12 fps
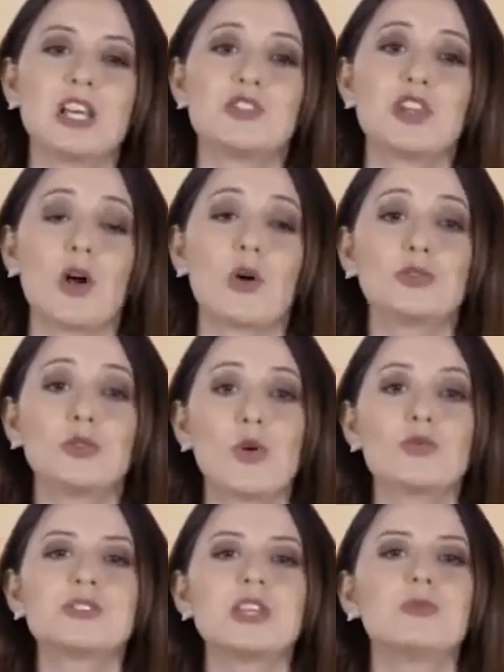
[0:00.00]
de acordo
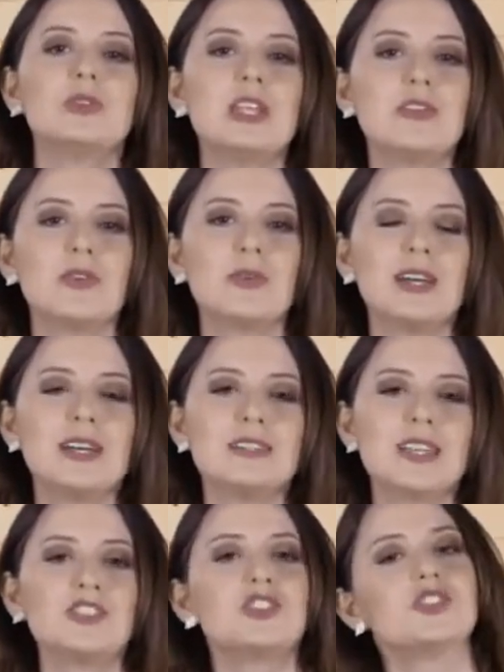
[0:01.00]
com o seu nível,
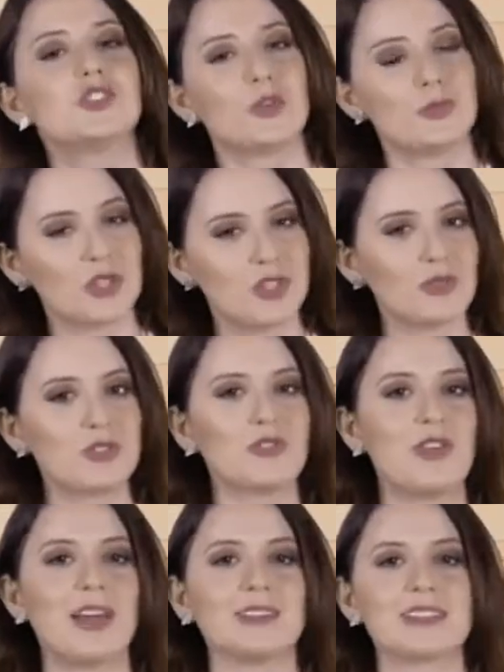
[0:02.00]
se atingir o objetivo de
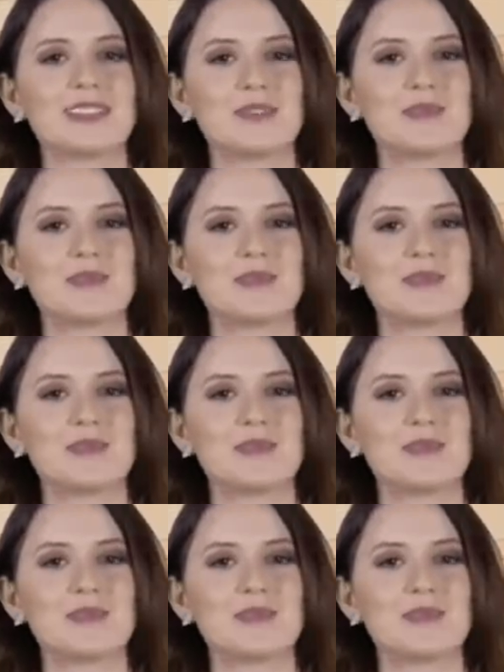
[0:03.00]
vendas.